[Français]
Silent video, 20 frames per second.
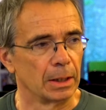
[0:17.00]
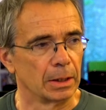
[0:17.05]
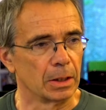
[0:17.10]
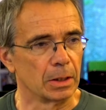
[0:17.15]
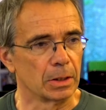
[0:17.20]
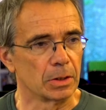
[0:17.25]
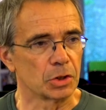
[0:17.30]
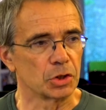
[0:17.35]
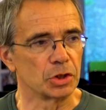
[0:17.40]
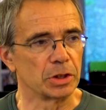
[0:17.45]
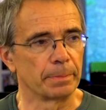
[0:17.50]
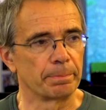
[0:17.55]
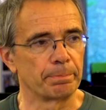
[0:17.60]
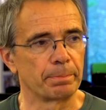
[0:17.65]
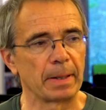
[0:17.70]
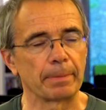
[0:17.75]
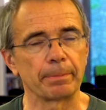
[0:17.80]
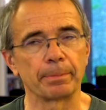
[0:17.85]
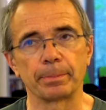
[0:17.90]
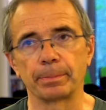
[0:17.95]
Euh, je n'ai
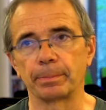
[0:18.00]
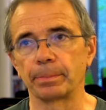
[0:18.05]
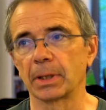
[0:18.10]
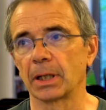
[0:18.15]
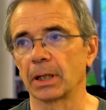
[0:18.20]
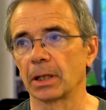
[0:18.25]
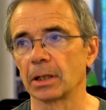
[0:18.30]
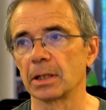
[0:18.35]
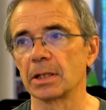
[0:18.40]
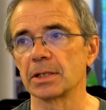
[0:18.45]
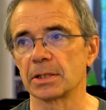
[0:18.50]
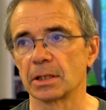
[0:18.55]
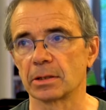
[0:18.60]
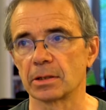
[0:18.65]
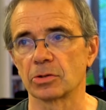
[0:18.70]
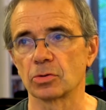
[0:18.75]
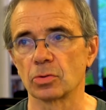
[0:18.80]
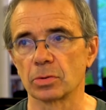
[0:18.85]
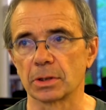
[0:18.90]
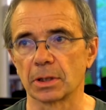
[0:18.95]
pas créé cette
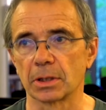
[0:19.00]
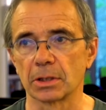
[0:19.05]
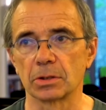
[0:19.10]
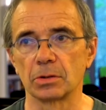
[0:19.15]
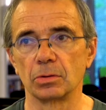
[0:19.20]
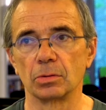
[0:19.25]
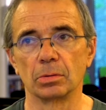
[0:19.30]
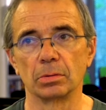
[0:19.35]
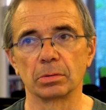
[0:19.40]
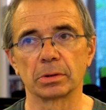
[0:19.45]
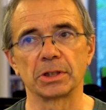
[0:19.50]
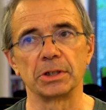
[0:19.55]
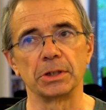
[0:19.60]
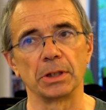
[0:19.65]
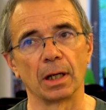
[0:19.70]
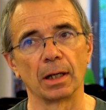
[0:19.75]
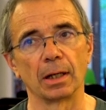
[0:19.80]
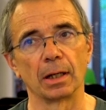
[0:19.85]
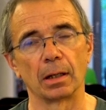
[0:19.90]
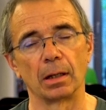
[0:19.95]
association qui
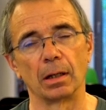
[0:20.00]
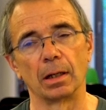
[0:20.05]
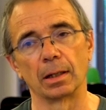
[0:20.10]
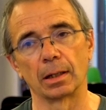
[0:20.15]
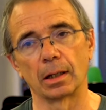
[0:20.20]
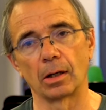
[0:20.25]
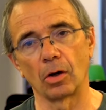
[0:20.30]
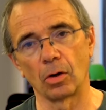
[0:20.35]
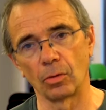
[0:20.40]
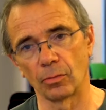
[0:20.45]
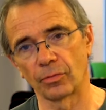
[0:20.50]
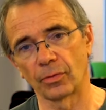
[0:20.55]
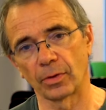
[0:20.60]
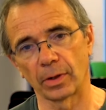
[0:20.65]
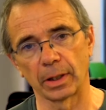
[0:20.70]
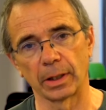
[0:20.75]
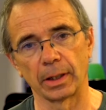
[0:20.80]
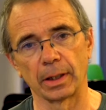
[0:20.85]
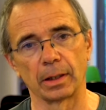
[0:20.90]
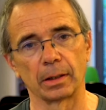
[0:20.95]
a un grand
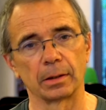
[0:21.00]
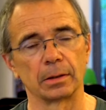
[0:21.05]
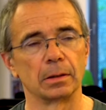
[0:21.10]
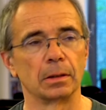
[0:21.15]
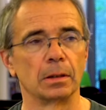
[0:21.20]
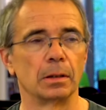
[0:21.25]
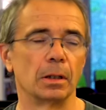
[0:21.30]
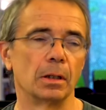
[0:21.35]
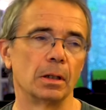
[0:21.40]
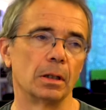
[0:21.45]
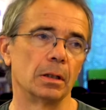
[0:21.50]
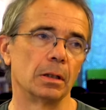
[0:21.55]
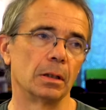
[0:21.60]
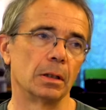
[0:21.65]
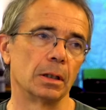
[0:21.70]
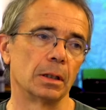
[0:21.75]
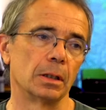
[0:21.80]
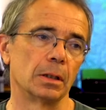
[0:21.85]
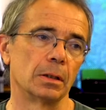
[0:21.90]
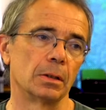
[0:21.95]
frère
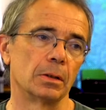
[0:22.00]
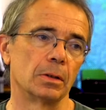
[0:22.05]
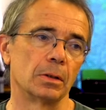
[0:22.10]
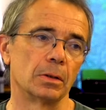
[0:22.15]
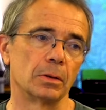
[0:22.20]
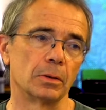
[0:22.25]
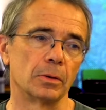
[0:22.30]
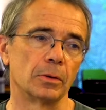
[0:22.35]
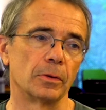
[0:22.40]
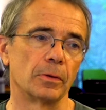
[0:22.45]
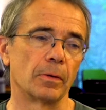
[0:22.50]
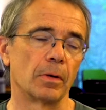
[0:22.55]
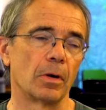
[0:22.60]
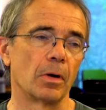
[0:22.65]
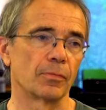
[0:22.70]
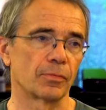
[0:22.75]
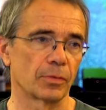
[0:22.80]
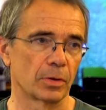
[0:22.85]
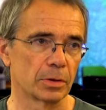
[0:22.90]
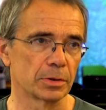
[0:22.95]

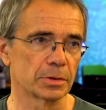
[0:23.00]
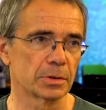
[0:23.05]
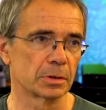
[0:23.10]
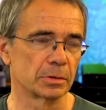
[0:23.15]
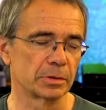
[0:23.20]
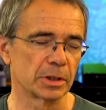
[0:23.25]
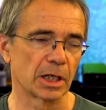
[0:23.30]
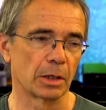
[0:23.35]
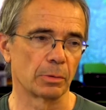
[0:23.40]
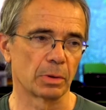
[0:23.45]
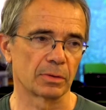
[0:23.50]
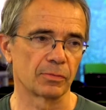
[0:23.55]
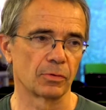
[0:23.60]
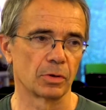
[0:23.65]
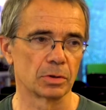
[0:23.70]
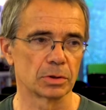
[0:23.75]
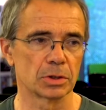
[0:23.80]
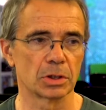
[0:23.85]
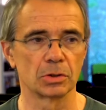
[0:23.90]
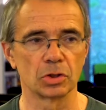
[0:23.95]
en France, Négawatt
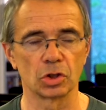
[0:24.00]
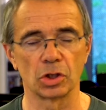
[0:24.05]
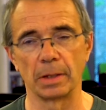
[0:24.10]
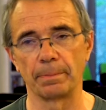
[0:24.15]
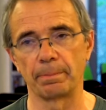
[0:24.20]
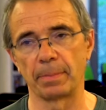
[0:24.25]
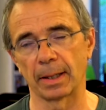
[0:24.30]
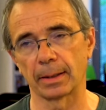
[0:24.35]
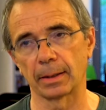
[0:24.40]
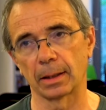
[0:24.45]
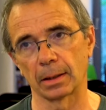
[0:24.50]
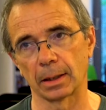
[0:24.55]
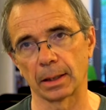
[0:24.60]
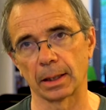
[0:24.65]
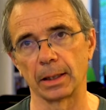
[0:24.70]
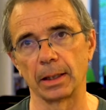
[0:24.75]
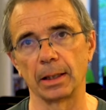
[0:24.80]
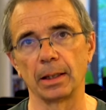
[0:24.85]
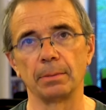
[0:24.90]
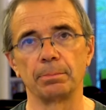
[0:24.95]
France. Je ne l'ai pas
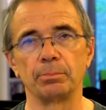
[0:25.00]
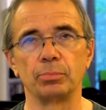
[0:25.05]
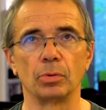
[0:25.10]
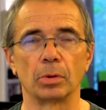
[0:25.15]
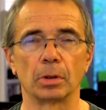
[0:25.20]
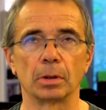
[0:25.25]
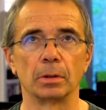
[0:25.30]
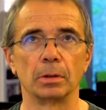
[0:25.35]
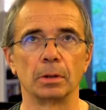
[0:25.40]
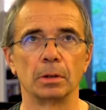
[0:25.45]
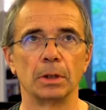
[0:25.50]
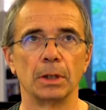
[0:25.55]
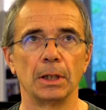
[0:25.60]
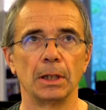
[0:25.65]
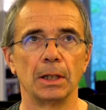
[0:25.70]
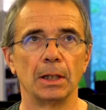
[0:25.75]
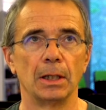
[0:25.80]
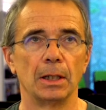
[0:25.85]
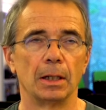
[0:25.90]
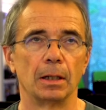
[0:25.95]
créé pour
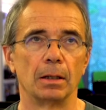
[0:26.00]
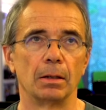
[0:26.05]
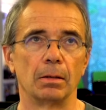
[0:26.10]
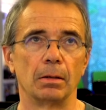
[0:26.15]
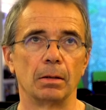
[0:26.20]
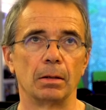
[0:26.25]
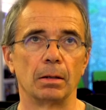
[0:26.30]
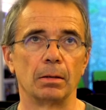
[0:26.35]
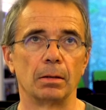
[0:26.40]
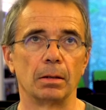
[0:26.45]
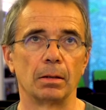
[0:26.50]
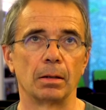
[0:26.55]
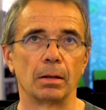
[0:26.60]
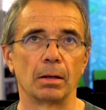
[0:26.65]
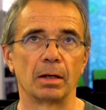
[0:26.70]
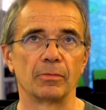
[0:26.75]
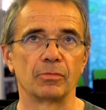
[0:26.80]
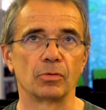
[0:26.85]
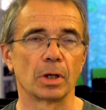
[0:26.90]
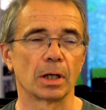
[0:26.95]
euh,
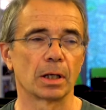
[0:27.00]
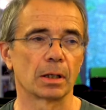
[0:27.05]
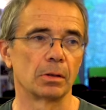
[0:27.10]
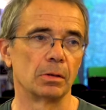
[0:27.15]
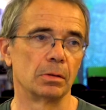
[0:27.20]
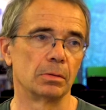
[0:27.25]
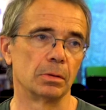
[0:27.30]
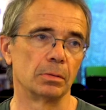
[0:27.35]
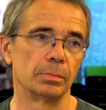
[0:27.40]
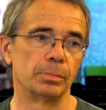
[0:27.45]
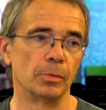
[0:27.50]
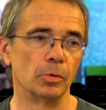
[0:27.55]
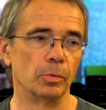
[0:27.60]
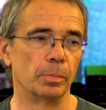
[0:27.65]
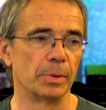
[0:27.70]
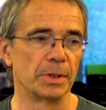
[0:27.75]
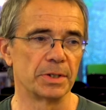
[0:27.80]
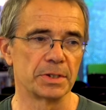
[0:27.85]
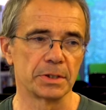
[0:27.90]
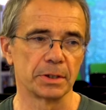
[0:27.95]
avoir le
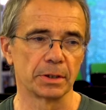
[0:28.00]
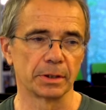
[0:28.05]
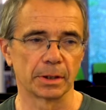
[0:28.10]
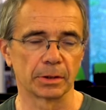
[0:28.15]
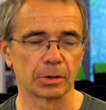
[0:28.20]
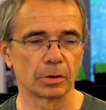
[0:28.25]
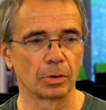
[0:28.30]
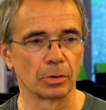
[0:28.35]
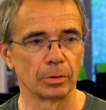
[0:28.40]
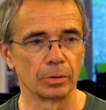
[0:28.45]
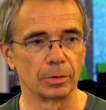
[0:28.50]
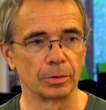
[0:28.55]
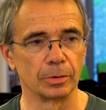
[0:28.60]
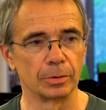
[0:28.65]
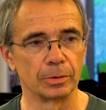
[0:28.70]
plaisir d'être